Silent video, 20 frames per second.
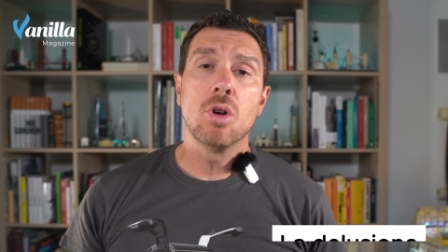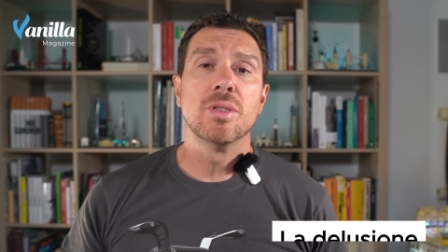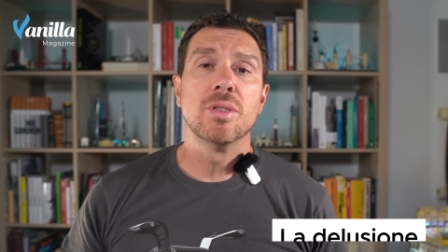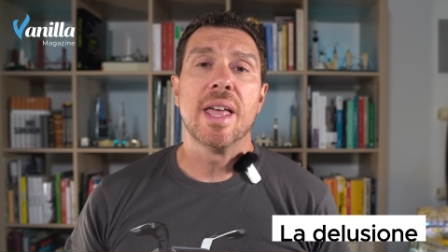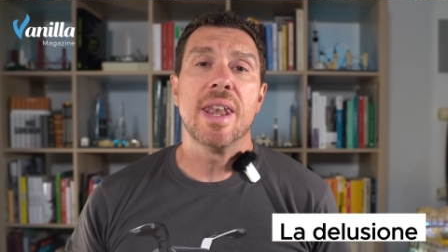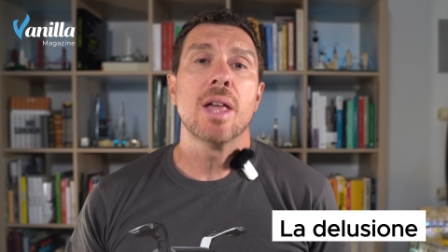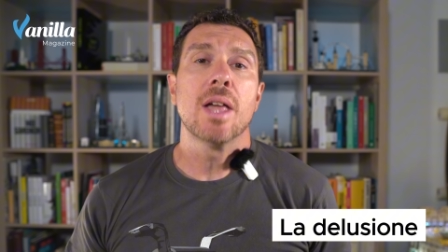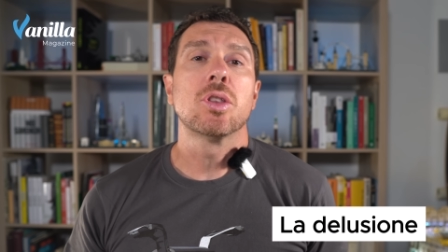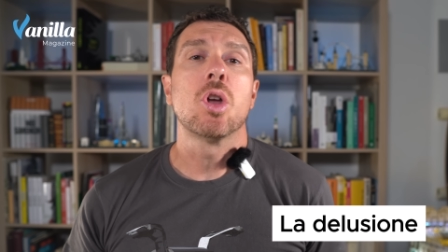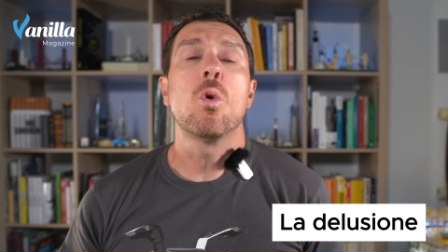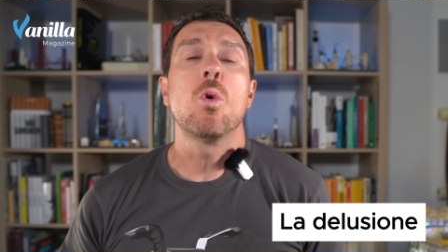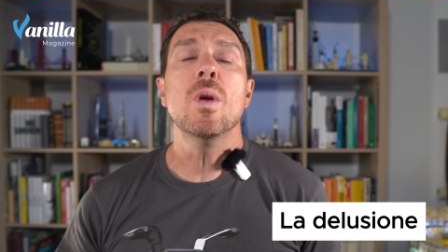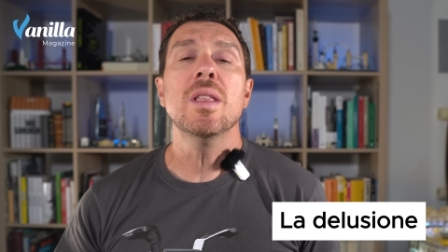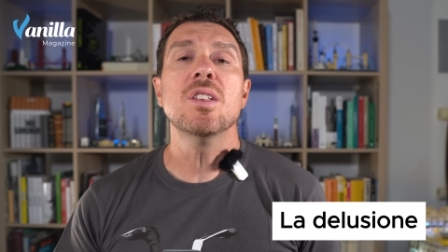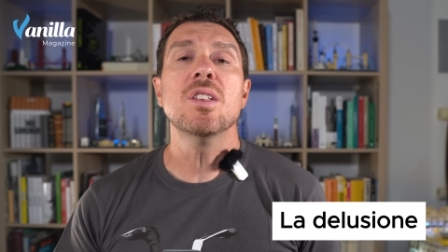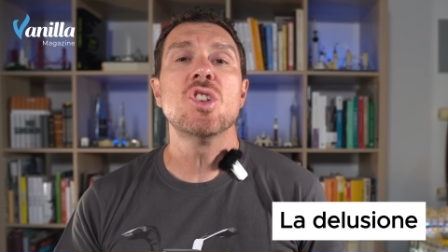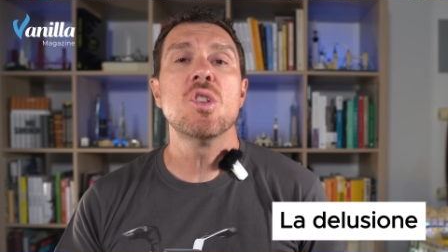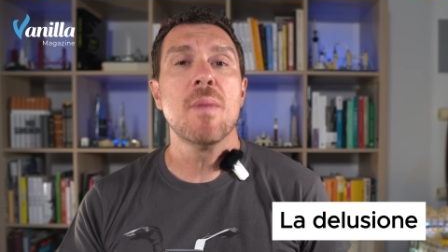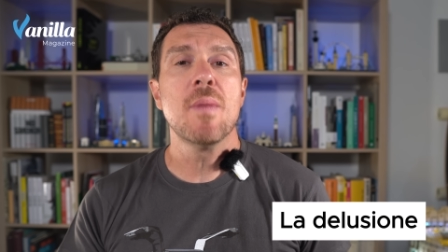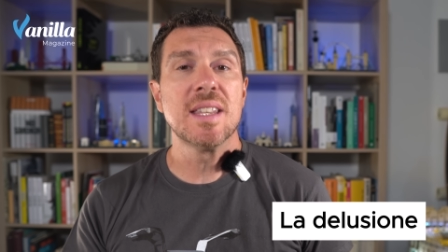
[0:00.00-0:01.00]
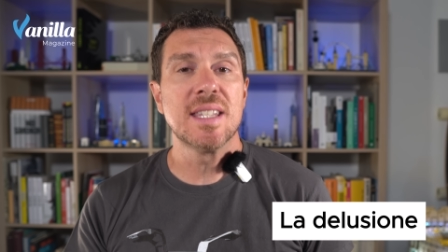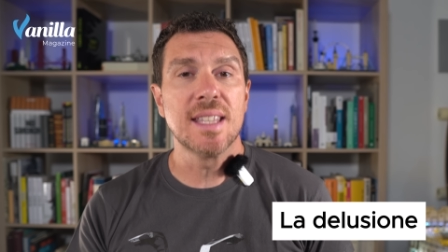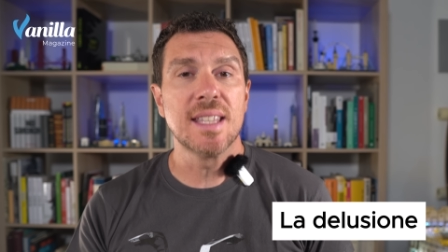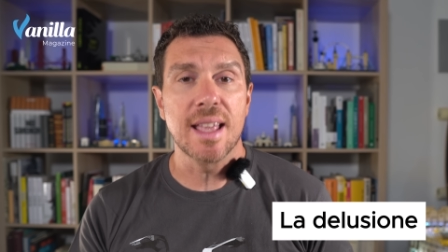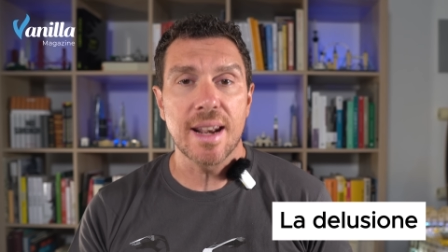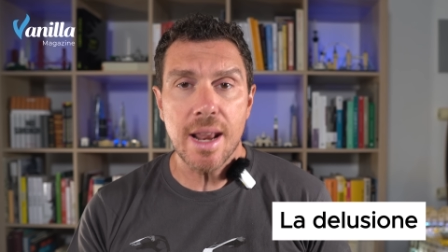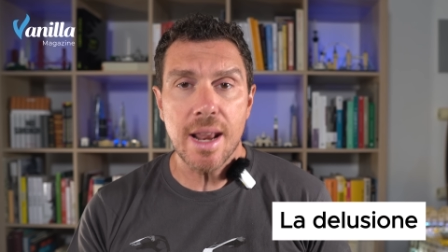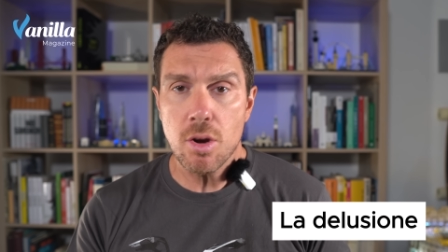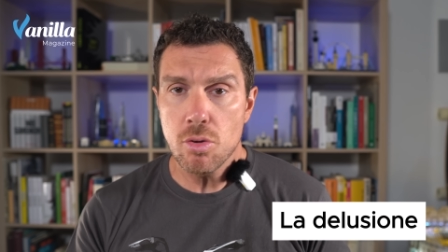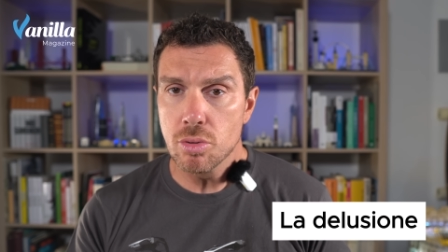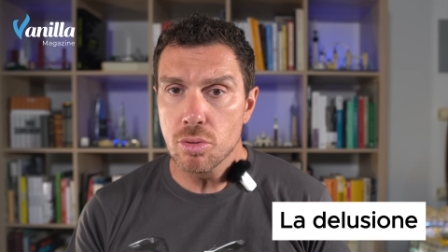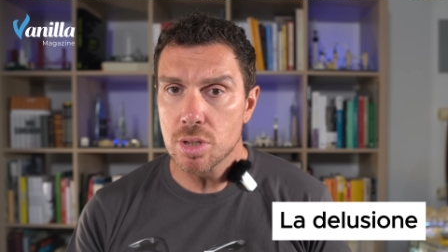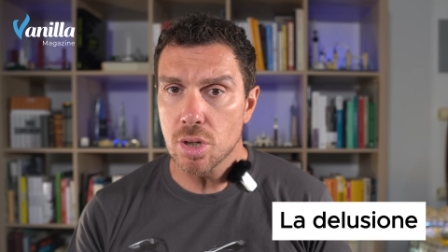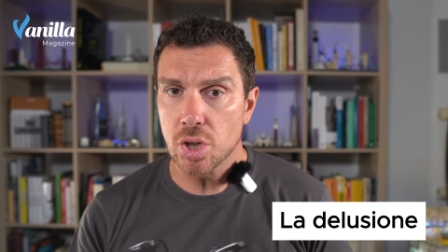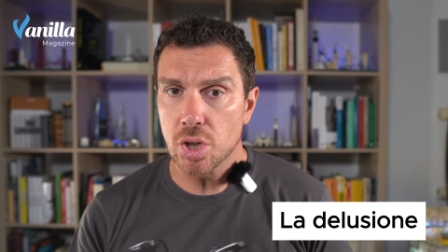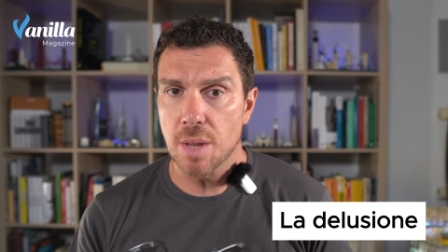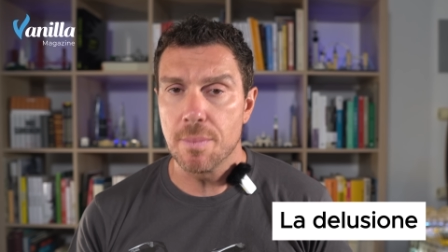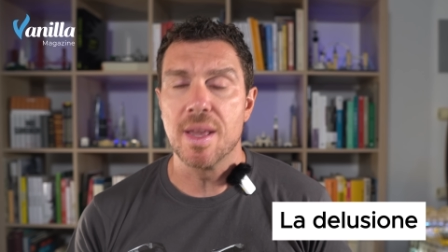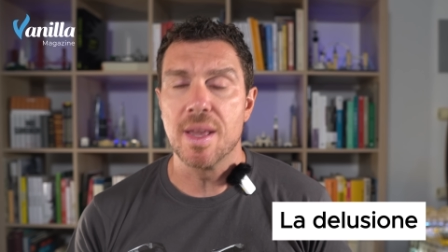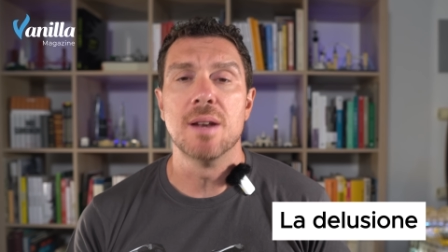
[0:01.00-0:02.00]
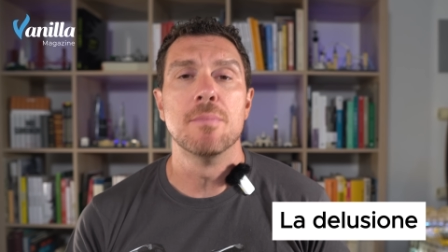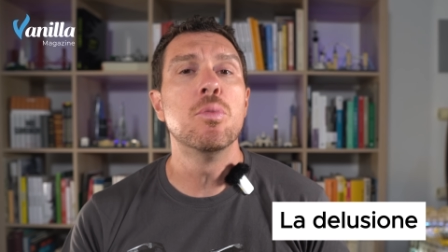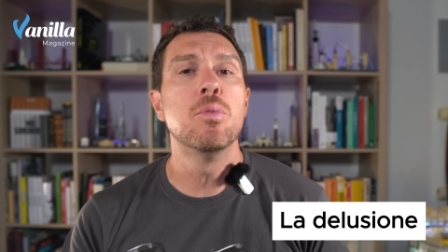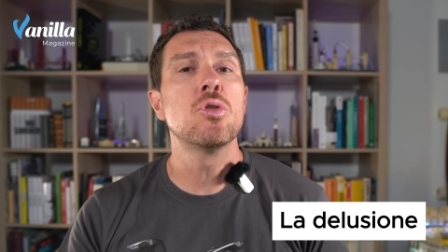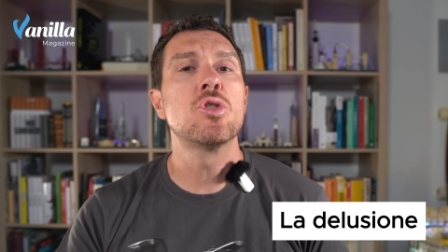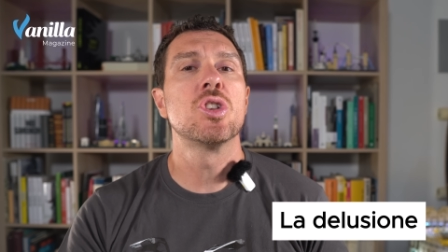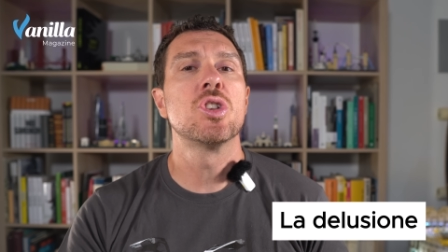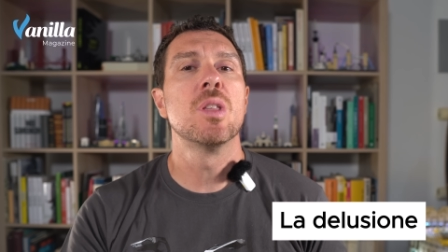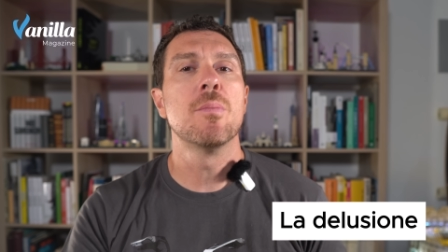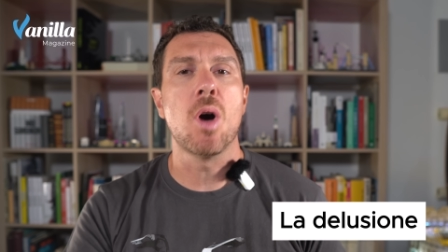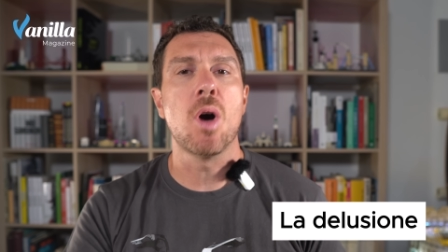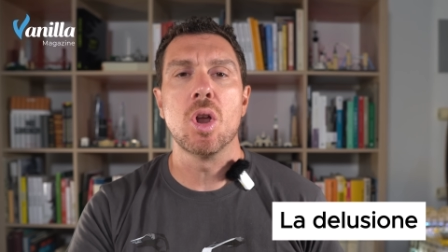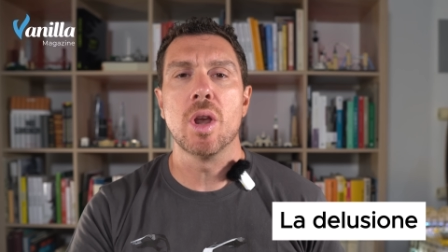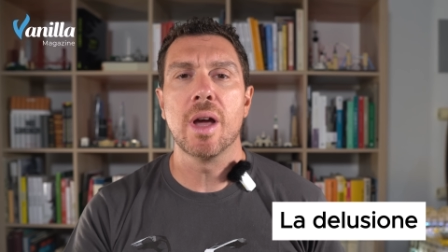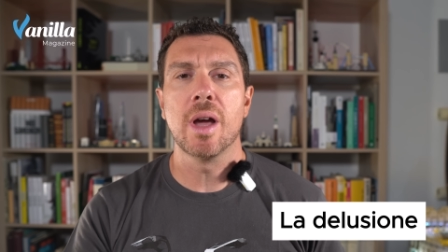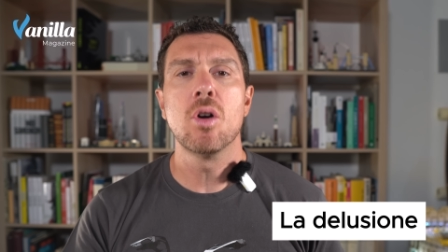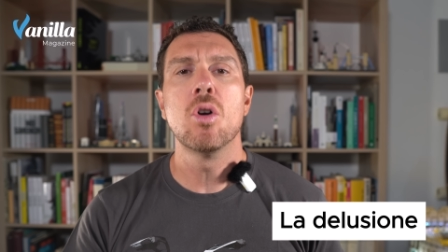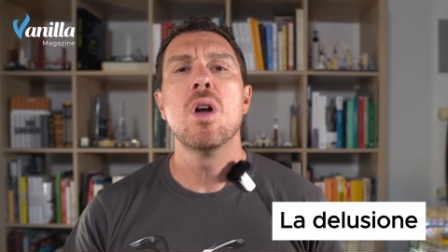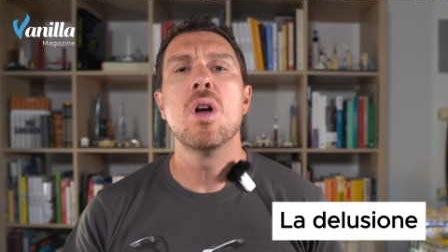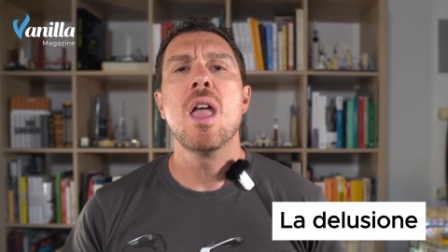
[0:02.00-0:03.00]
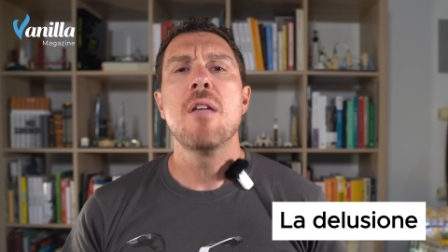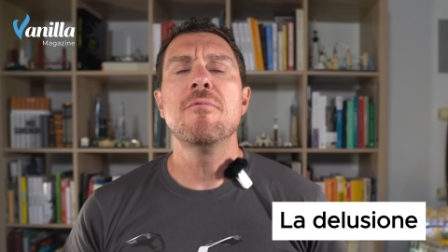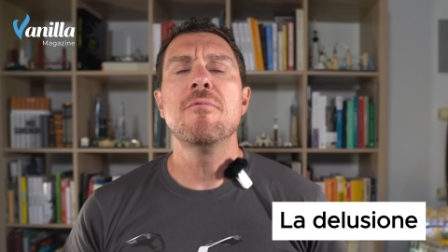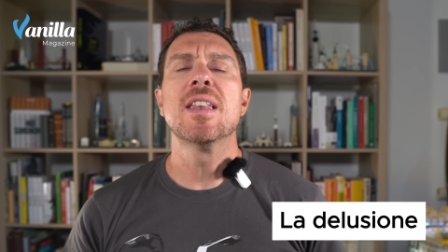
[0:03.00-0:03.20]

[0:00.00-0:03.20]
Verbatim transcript: condannato a 15 mesi di reclusione per il putsch di Monaco,